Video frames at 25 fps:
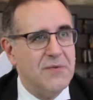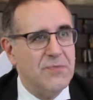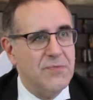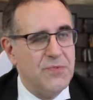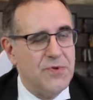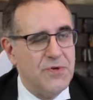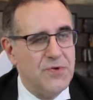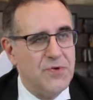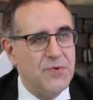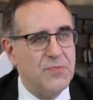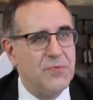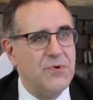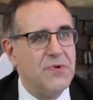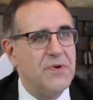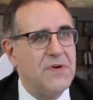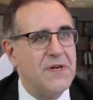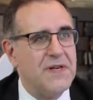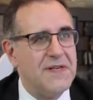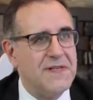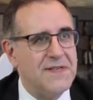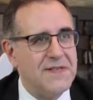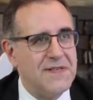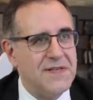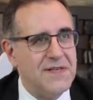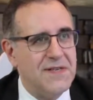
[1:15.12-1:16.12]
puis de
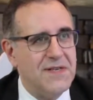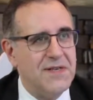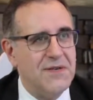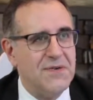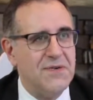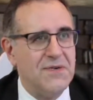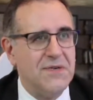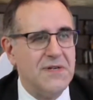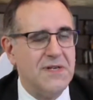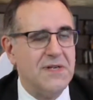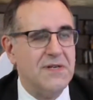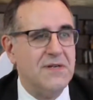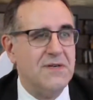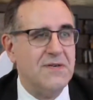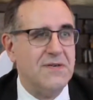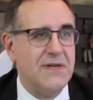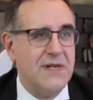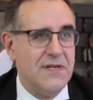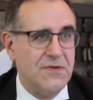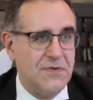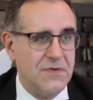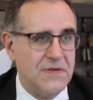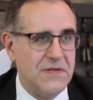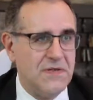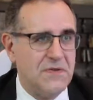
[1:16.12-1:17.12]
progresser en créant
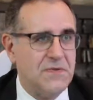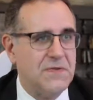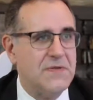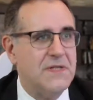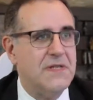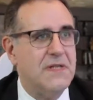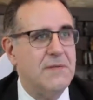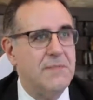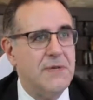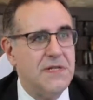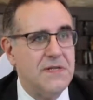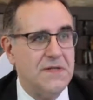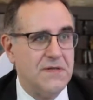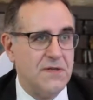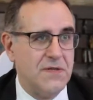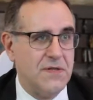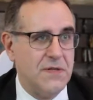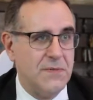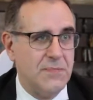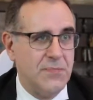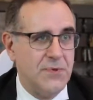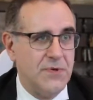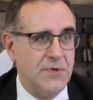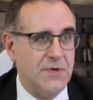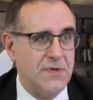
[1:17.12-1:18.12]
l'association Cinéma des
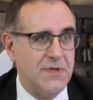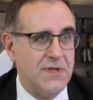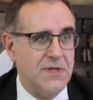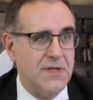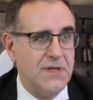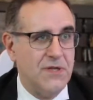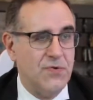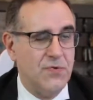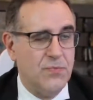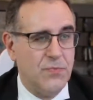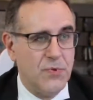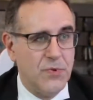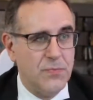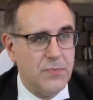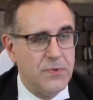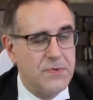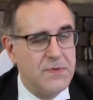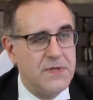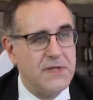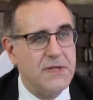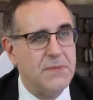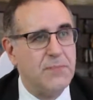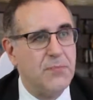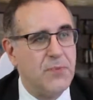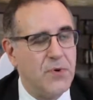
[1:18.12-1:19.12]
Antipodes et de
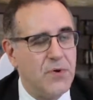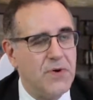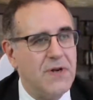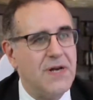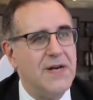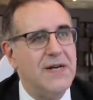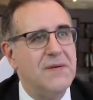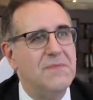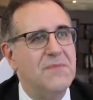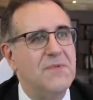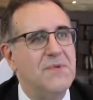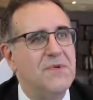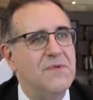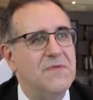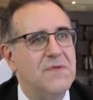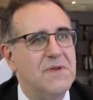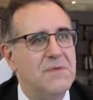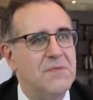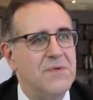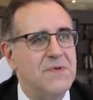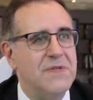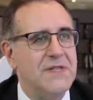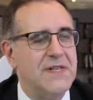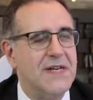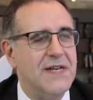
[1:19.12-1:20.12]
proposer des programmes de
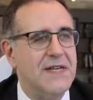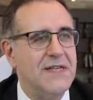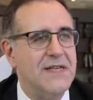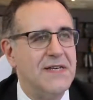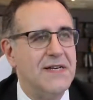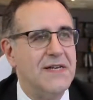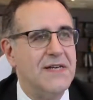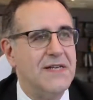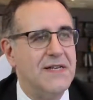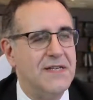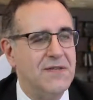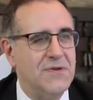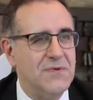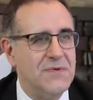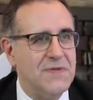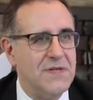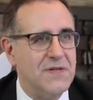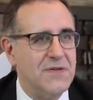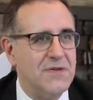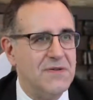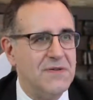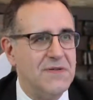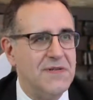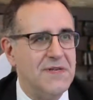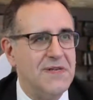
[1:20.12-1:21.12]
films australiens et
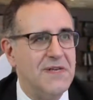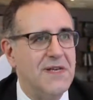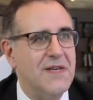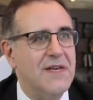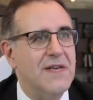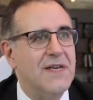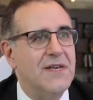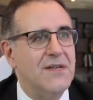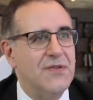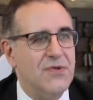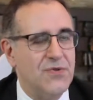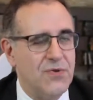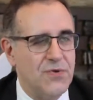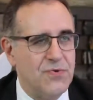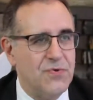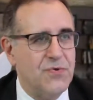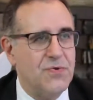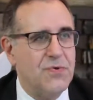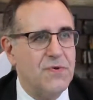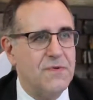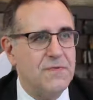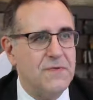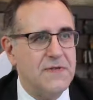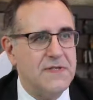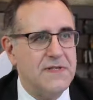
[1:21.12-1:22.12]
néo-zélandais dans
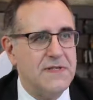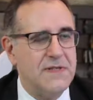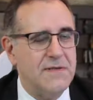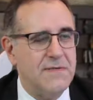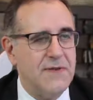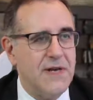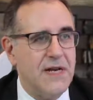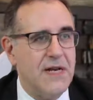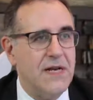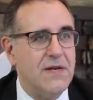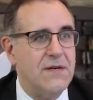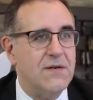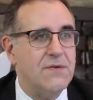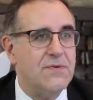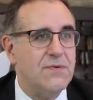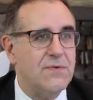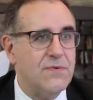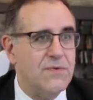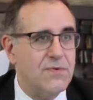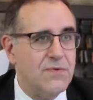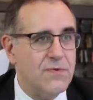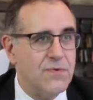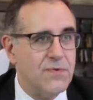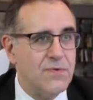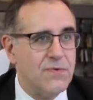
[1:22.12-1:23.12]
d'autres festivals,
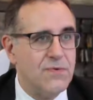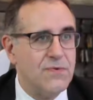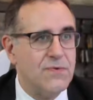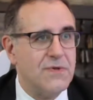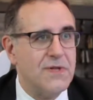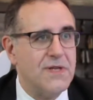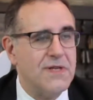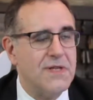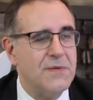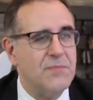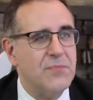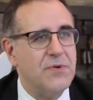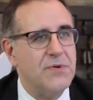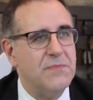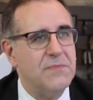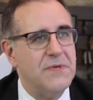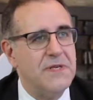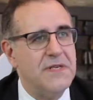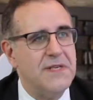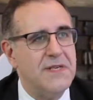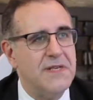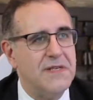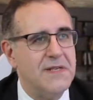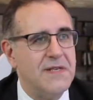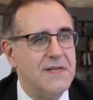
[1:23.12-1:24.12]
dont un des premiers
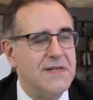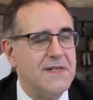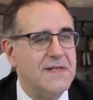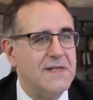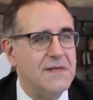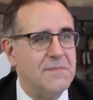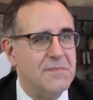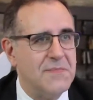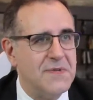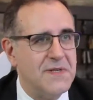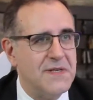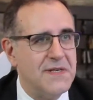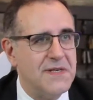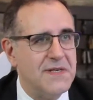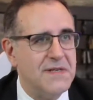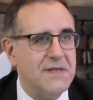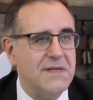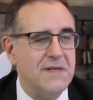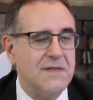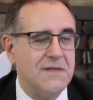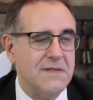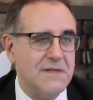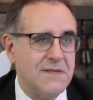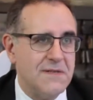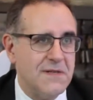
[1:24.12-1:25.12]
qui est accepté,
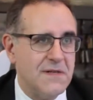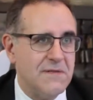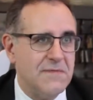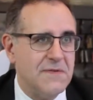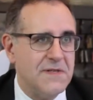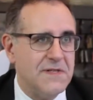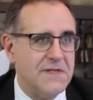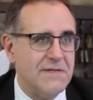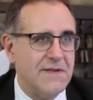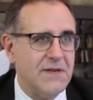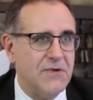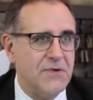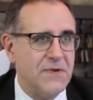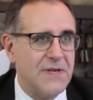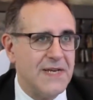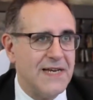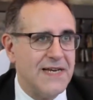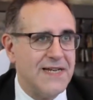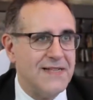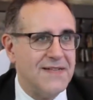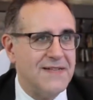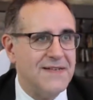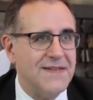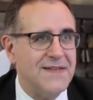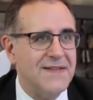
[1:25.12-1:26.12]
c'est le Festival de
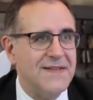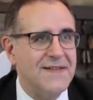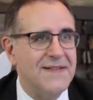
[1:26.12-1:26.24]
Cannes.